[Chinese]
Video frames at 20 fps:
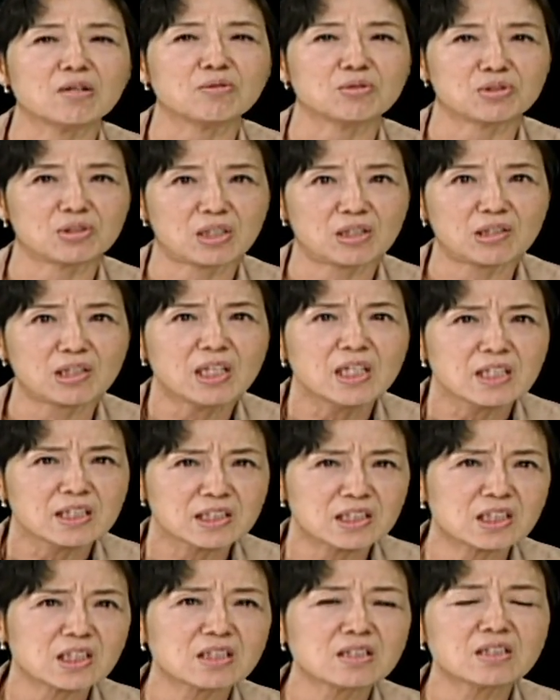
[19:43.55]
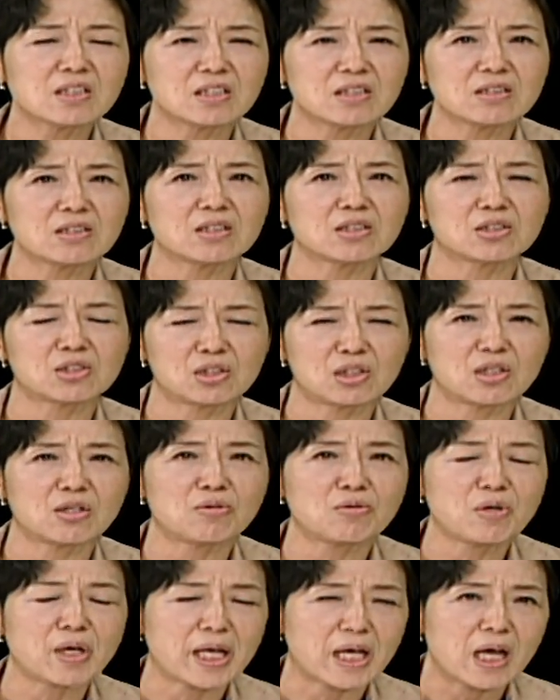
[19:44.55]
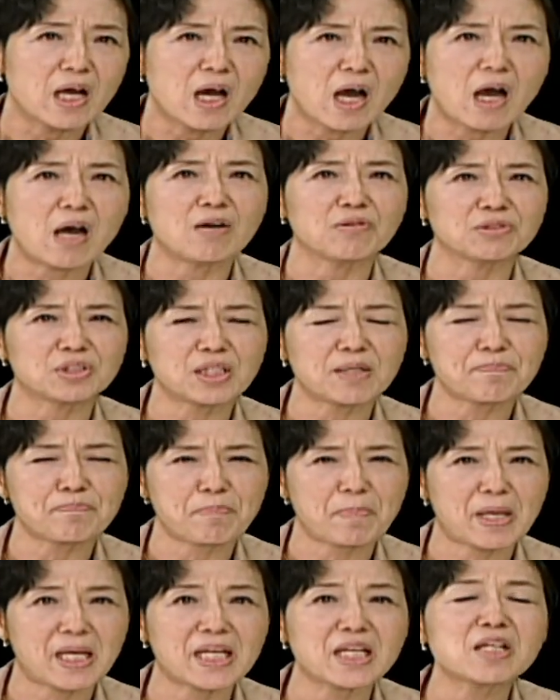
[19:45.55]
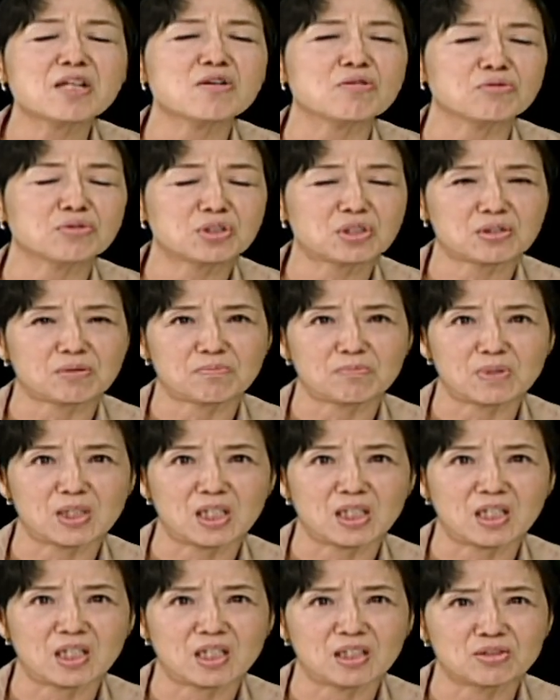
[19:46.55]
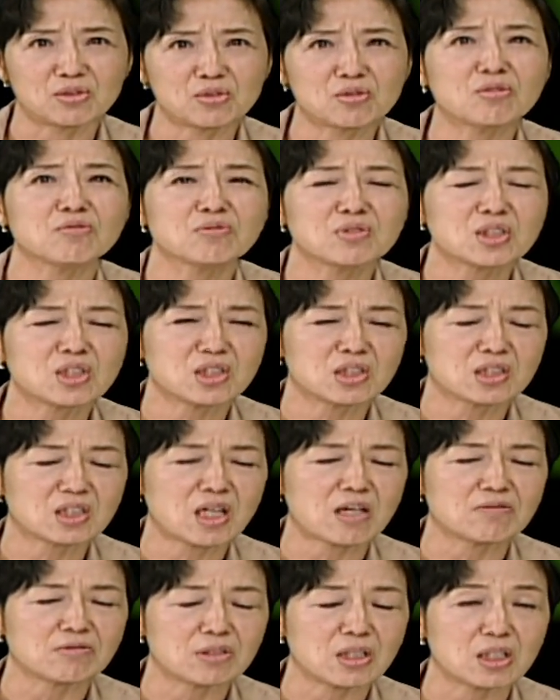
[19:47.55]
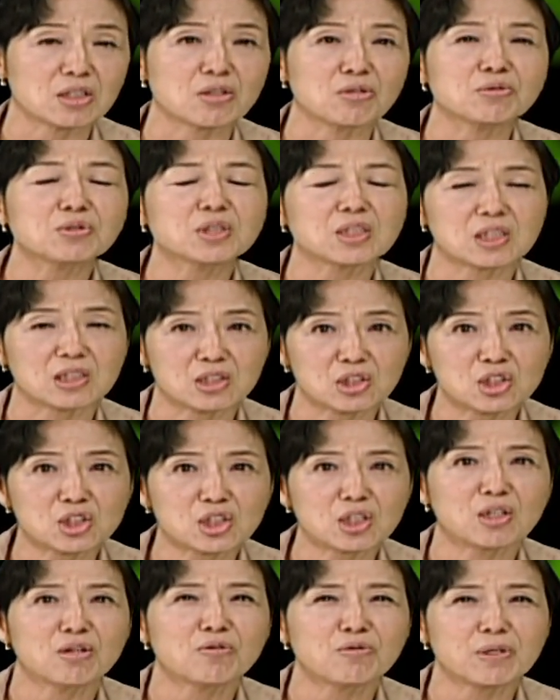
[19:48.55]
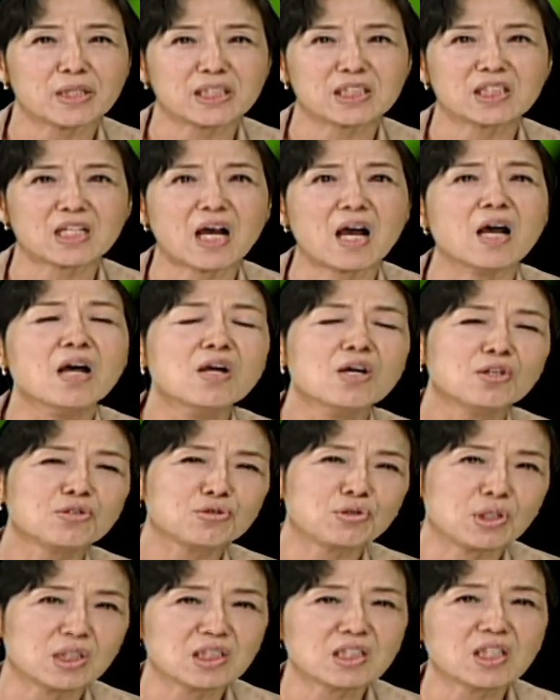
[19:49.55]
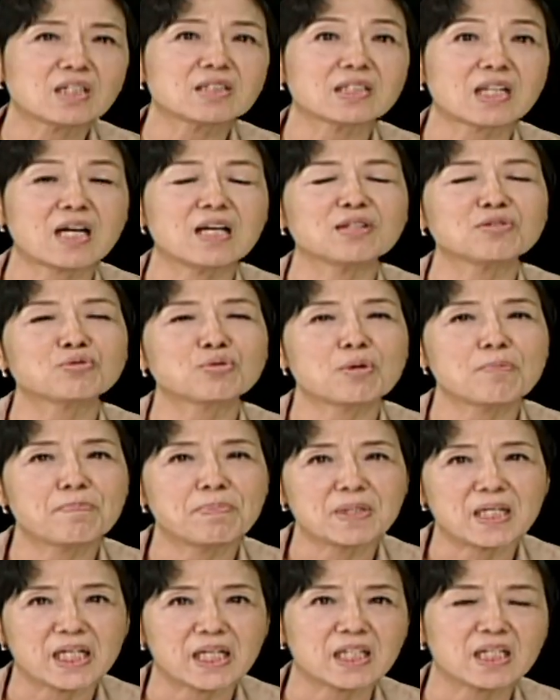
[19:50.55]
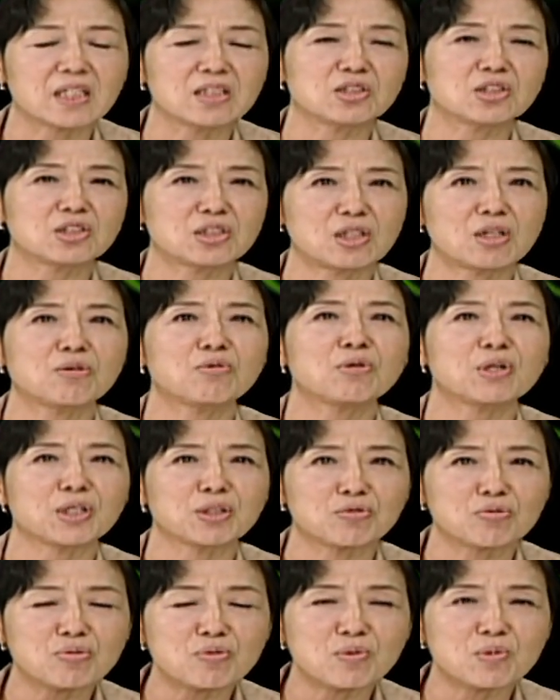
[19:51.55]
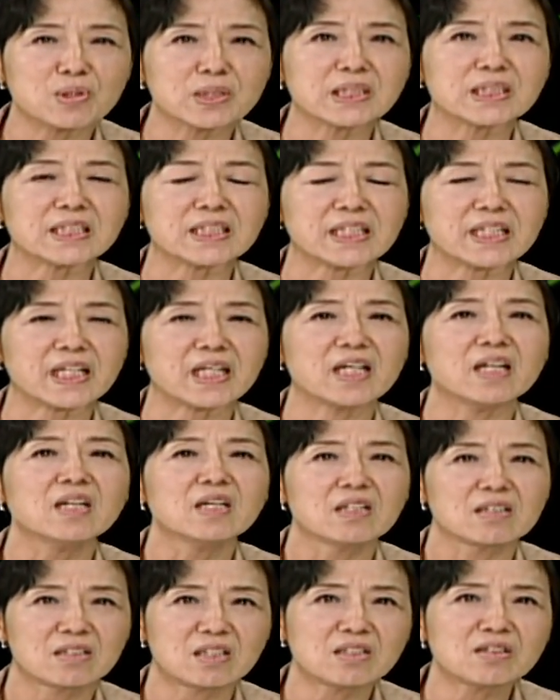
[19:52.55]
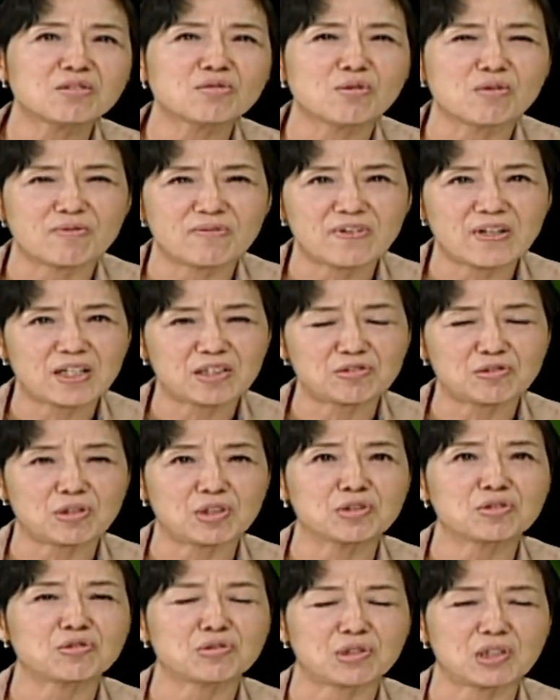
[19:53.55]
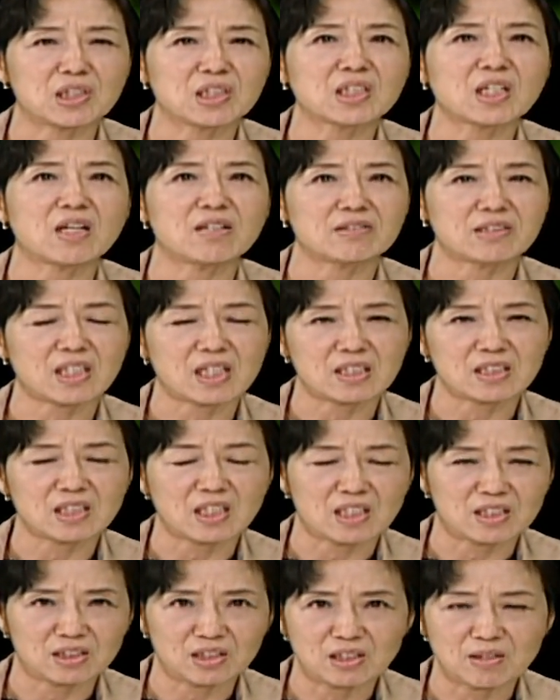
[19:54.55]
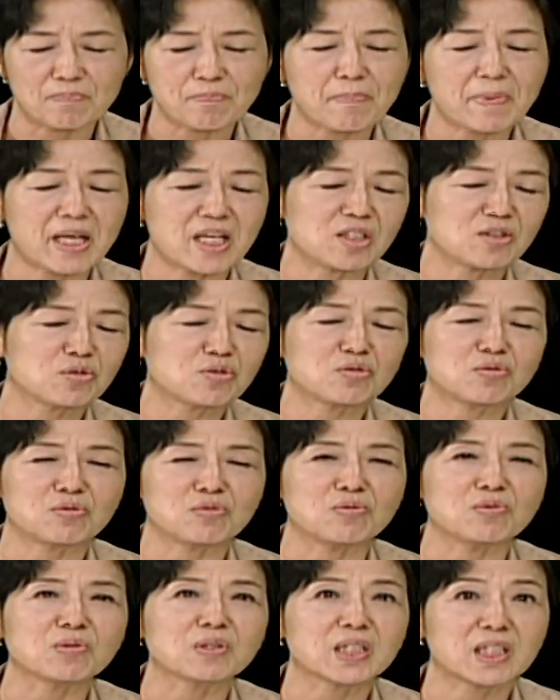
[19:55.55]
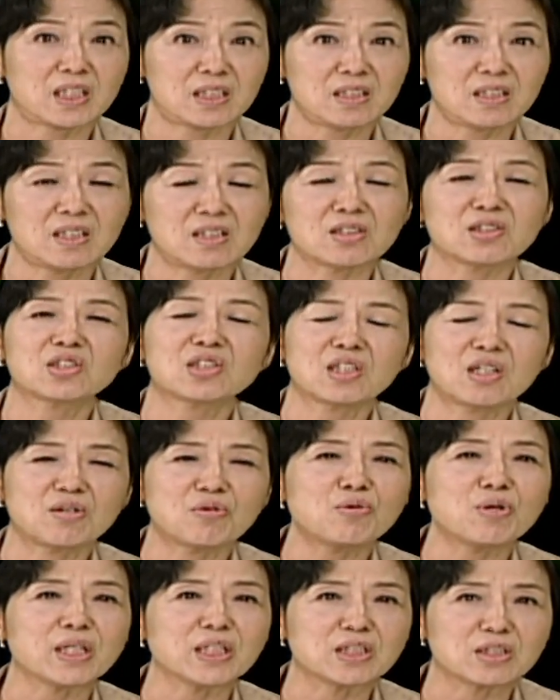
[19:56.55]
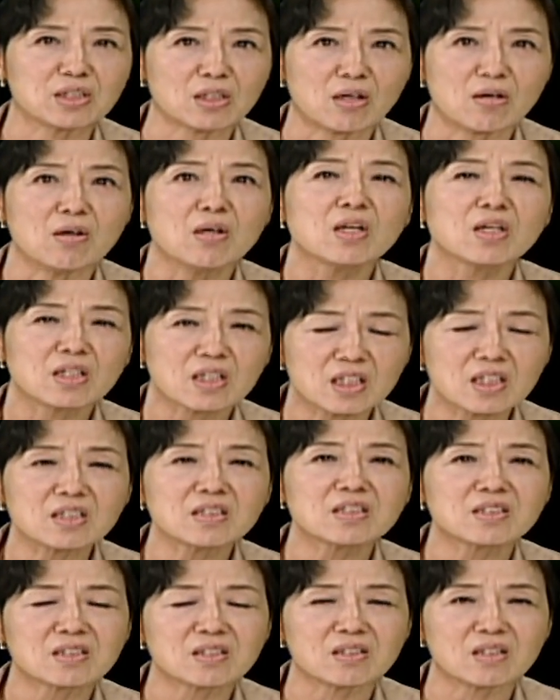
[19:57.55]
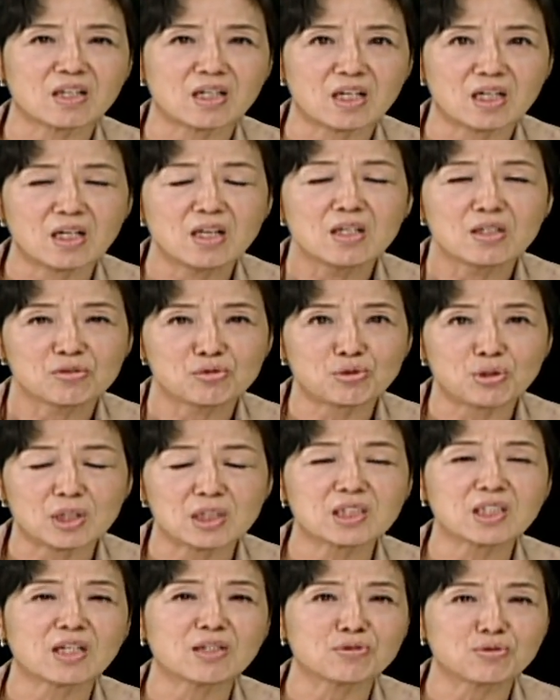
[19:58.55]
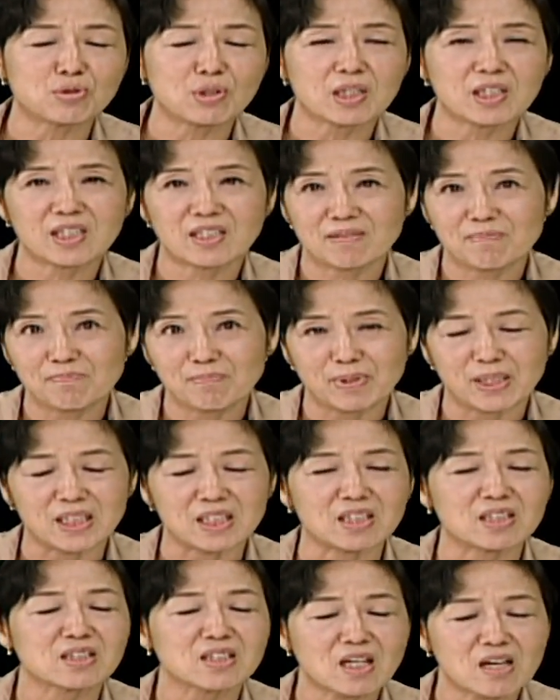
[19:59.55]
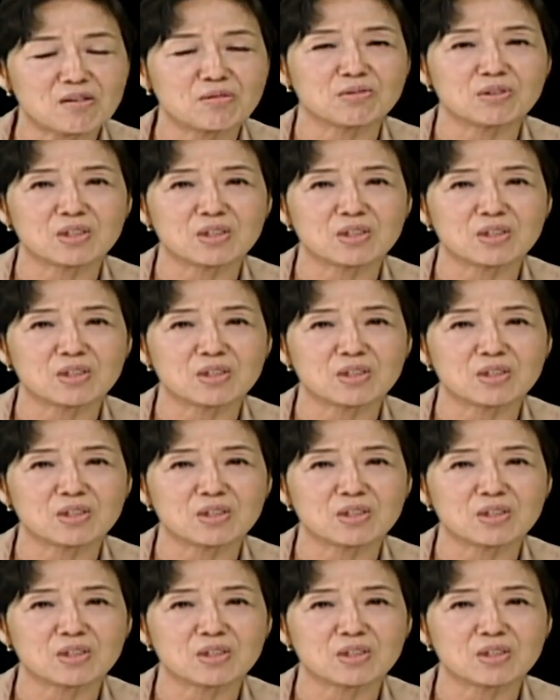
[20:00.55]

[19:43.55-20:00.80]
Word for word: 我觉得今天的社会好像没有什么重视道德，尤其社会上，学校常常说不能跟社会脱节，但是我发觉学校常常是媚俗，跟着社会走，因此呢，学校最根本的道